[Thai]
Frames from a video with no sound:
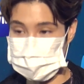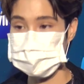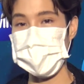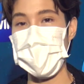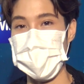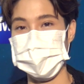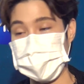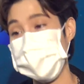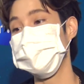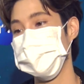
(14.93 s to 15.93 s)
ทุกอย่าง
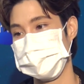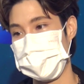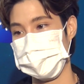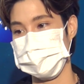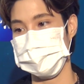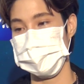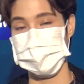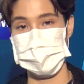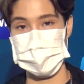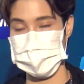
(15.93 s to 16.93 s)
มันเท่าเทียมกันไม่
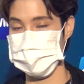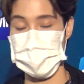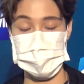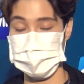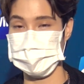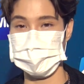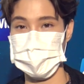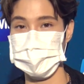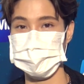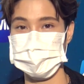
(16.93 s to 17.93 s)
ว่าเพศชายหญิง
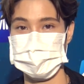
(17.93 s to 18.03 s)
เงี้ย